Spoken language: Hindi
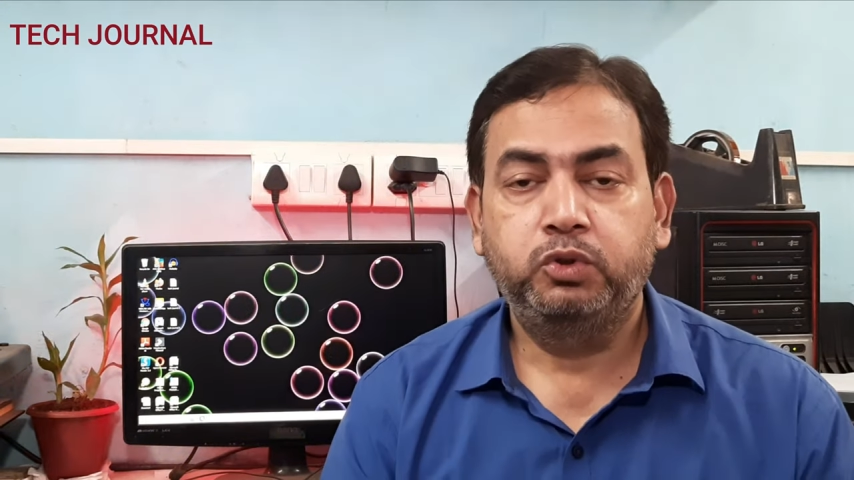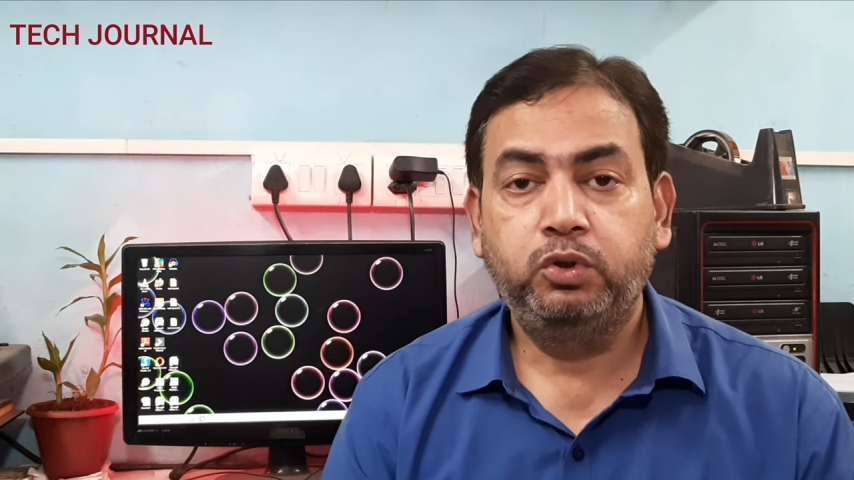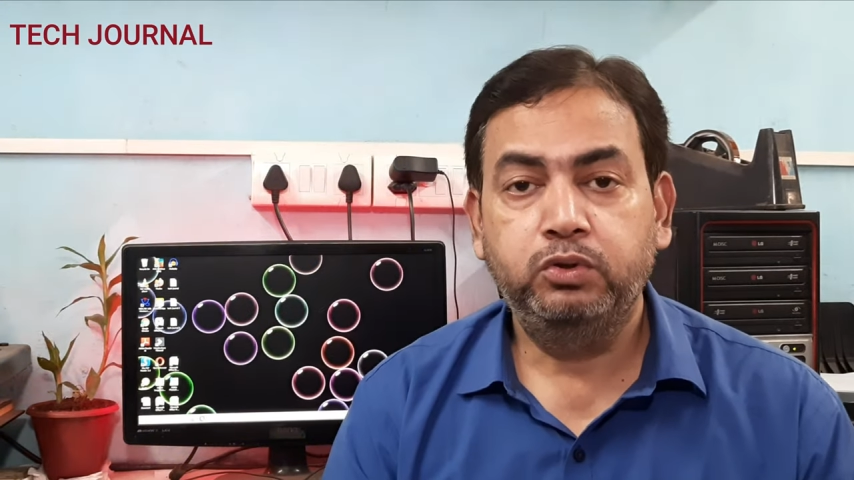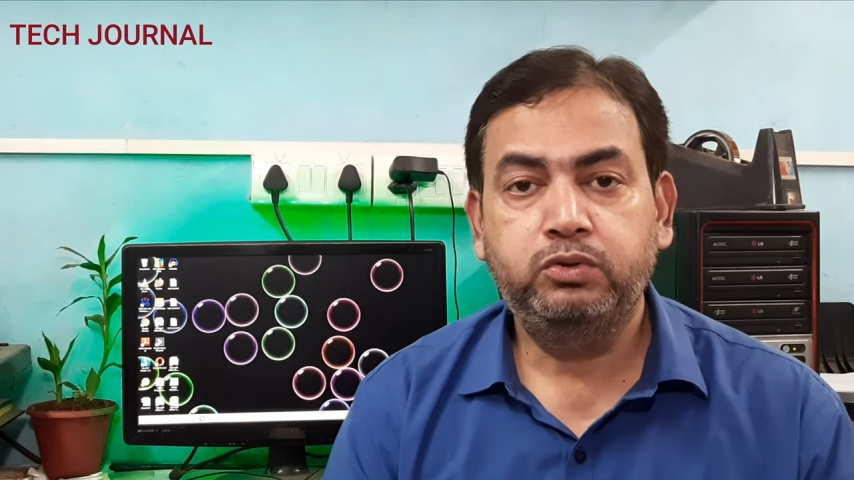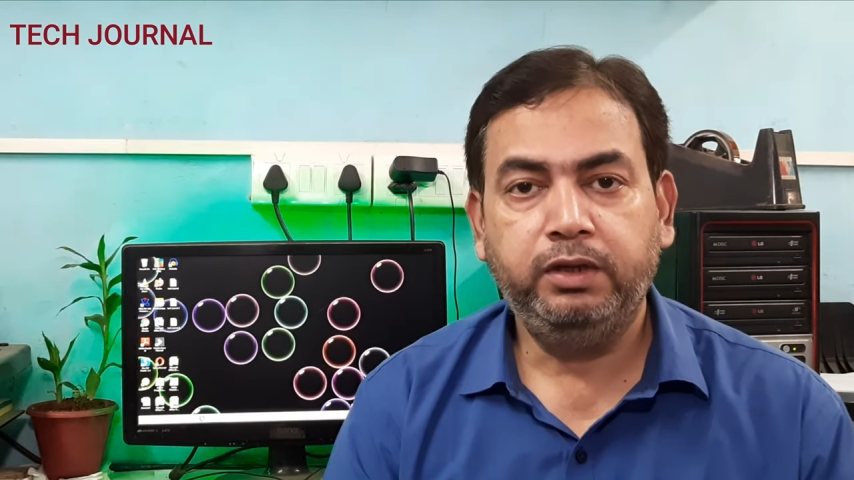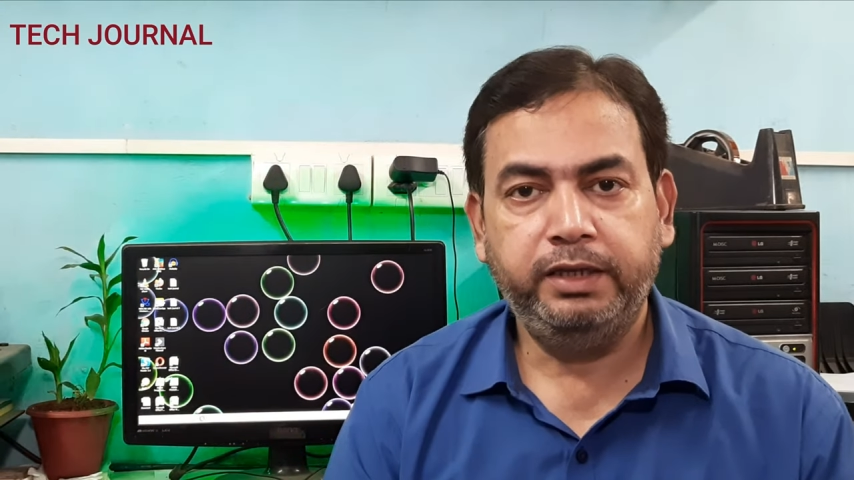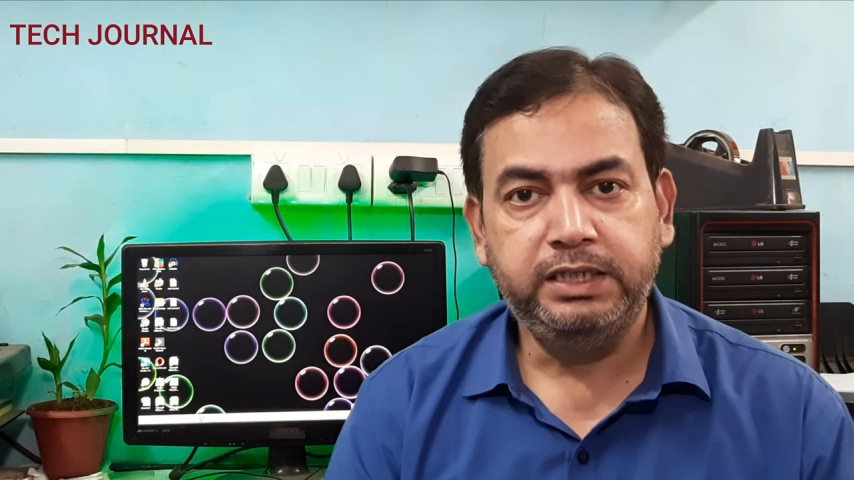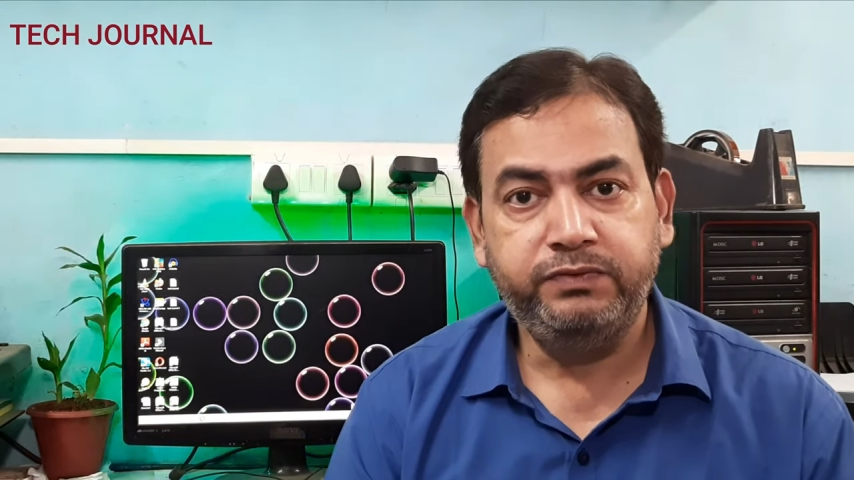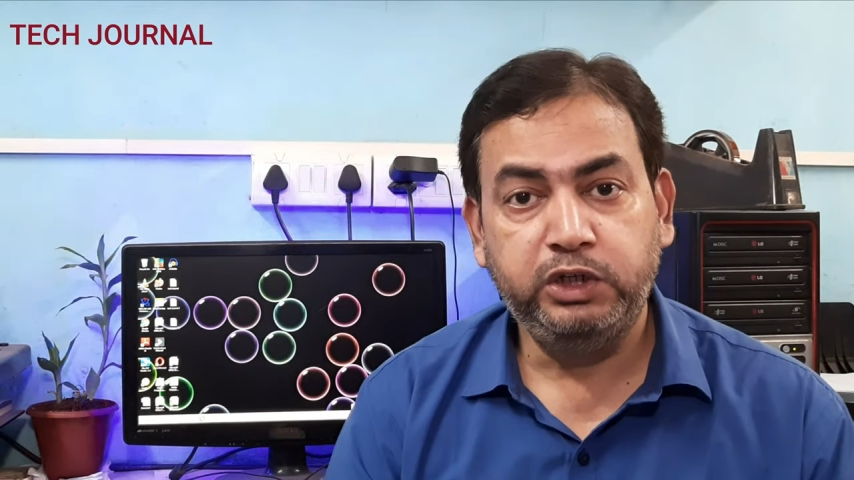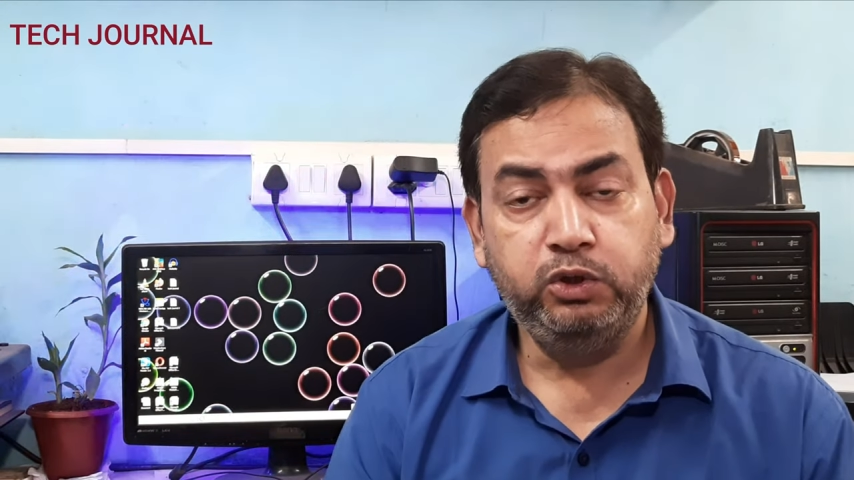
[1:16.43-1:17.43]
दोस्तों
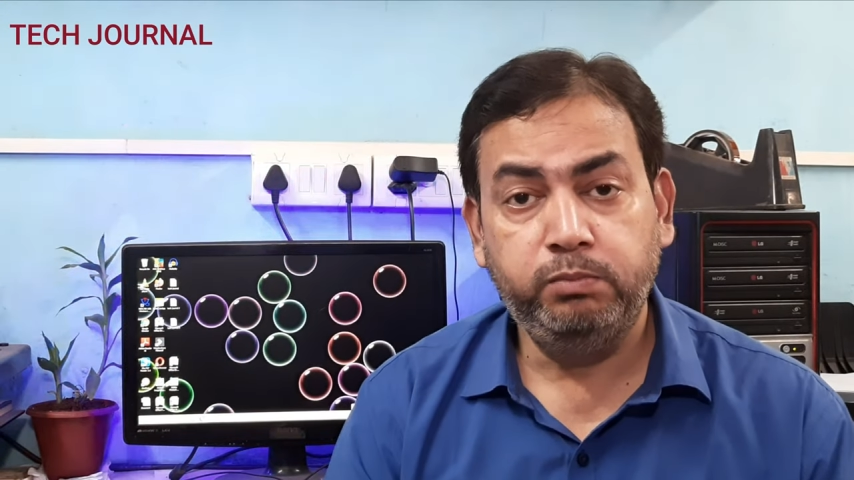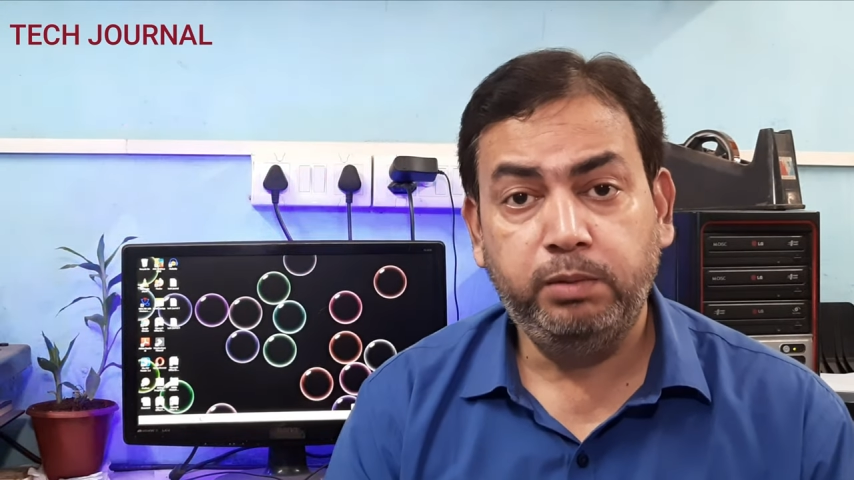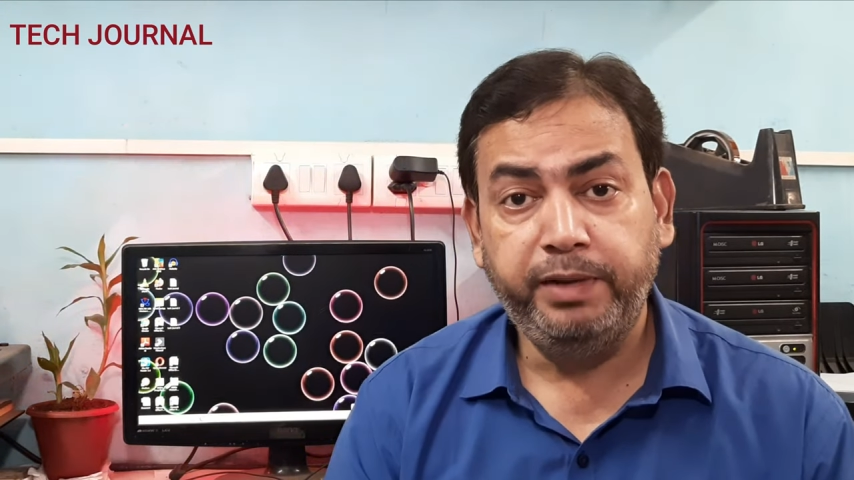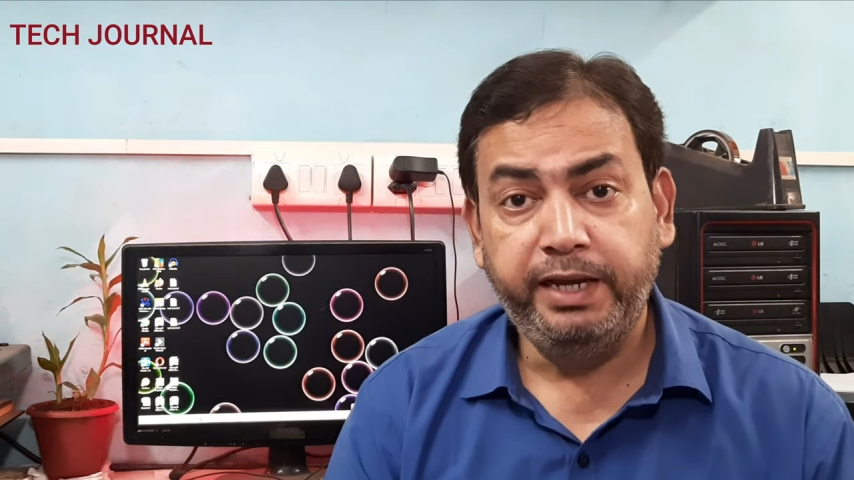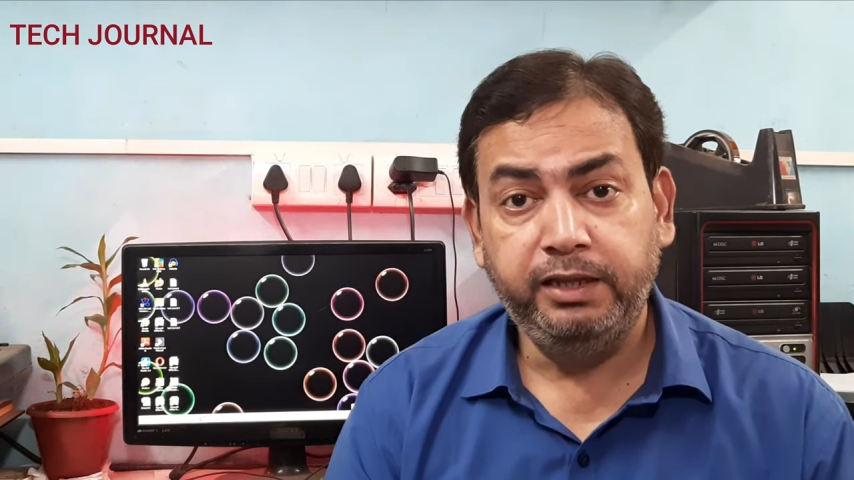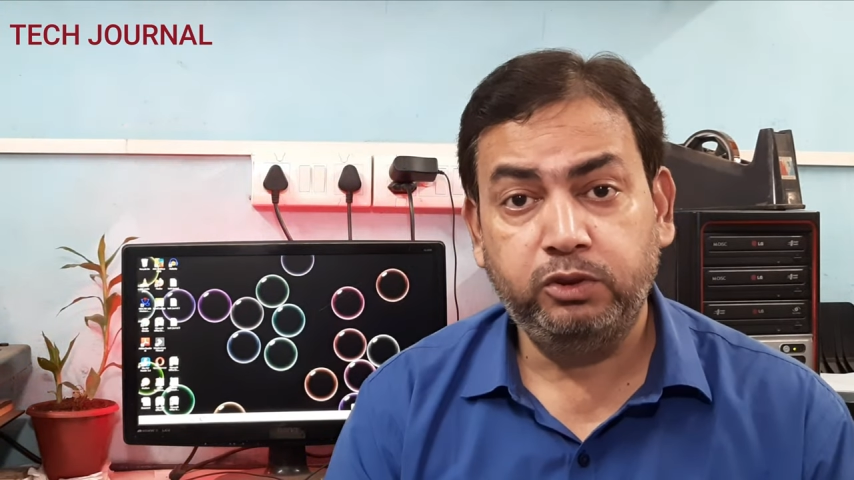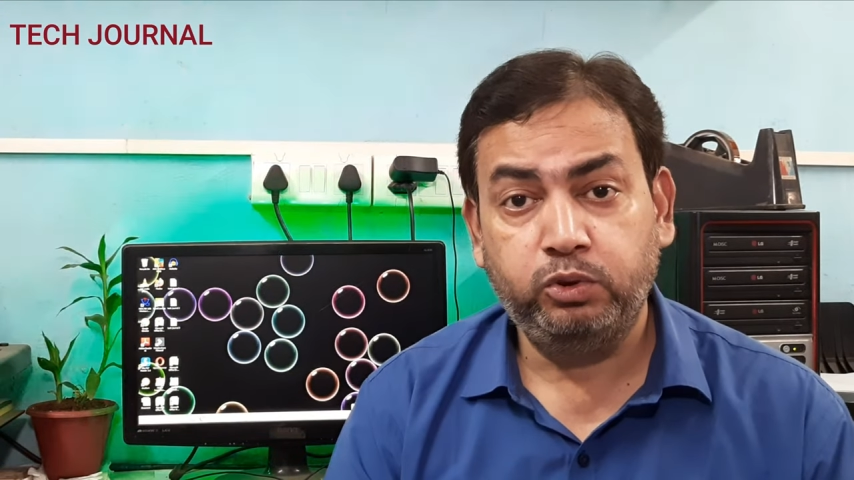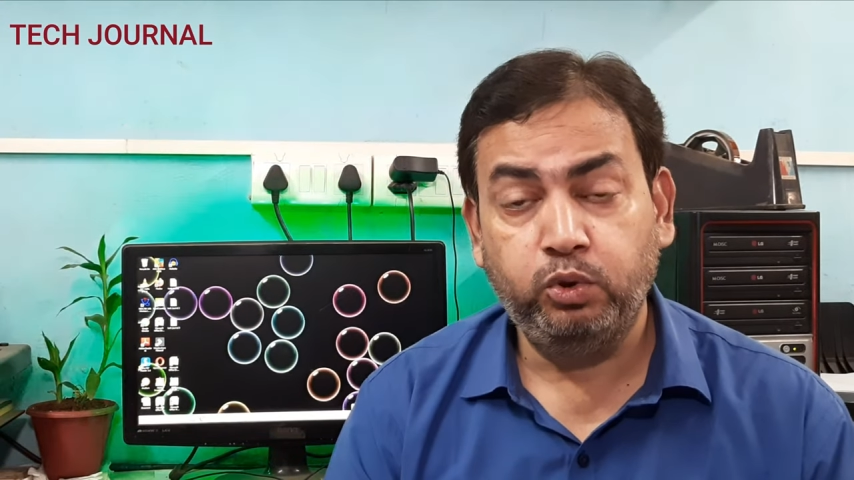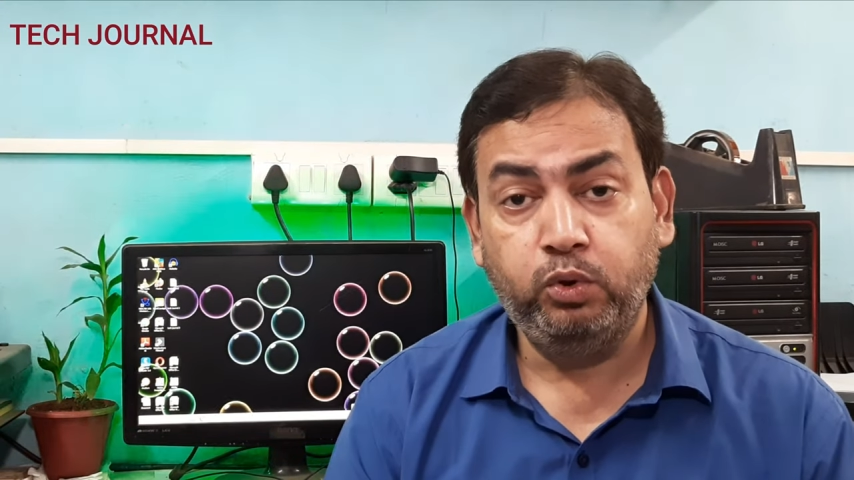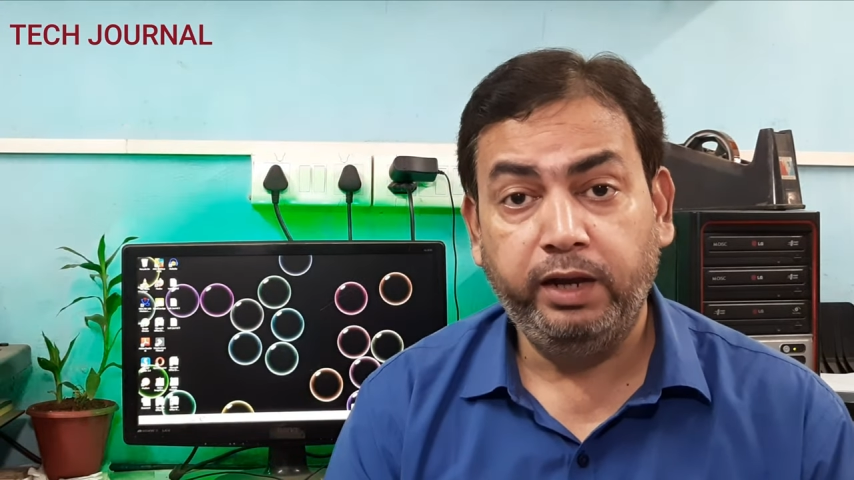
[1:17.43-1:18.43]
इस वीडियो में मैं
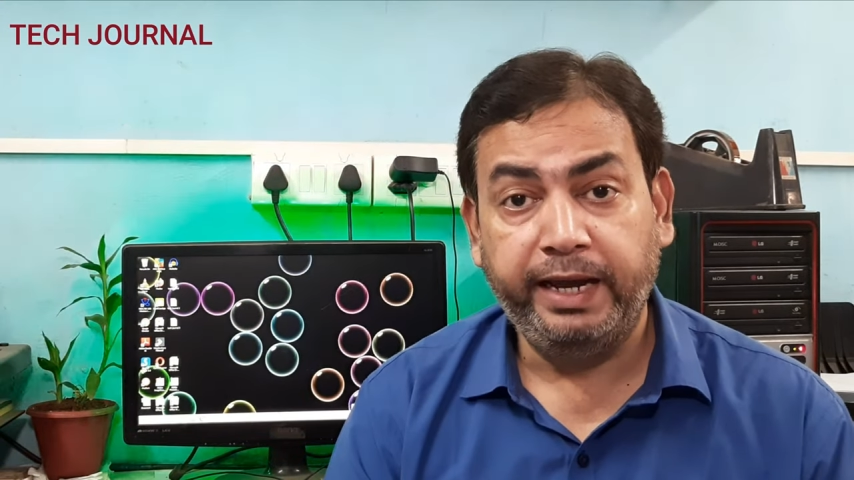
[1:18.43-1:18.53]
दो